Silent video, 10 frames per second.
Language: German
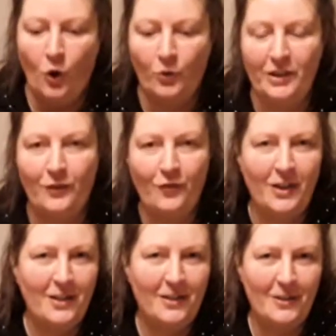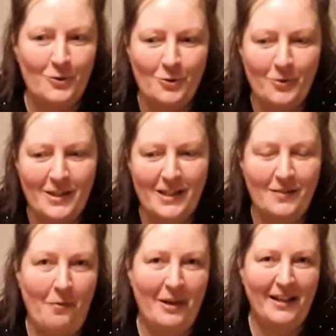Und ich finde, das Schönste ist,
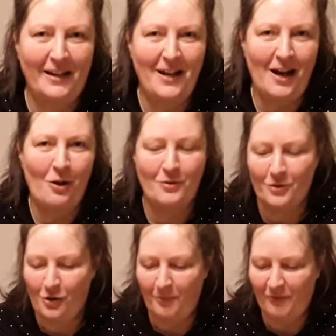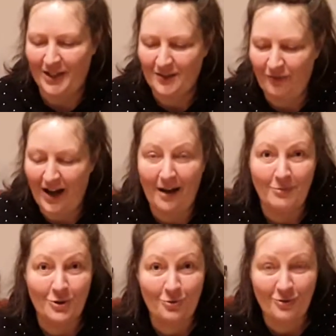wenn man dann nach Hause kommt, was
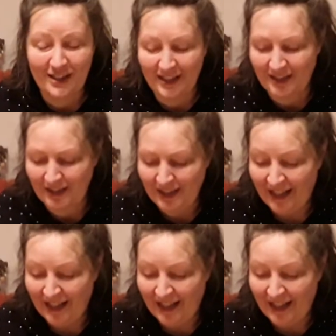Warmes zu trinken.